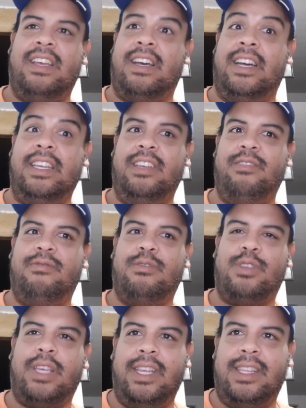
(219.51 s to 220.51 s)
ay, hay
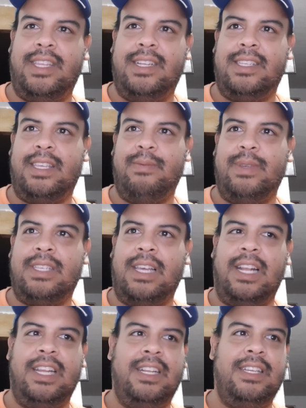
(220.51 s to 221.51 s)
unos haters que me
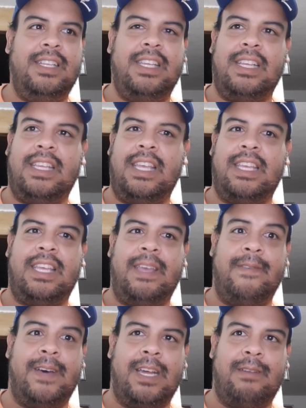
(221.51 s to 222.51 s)
salen, que, que,
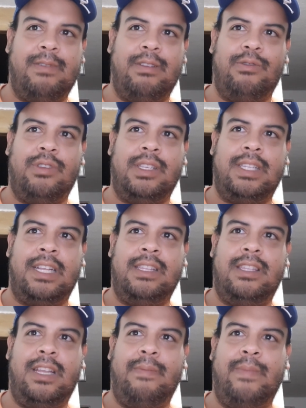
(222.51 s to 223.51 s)
que bárbaros,
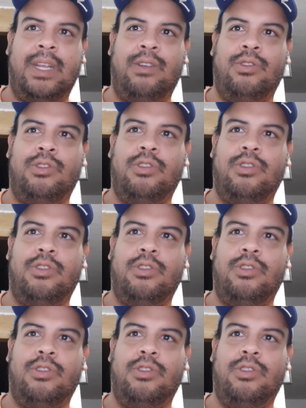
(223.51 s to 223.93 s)
están tremendos.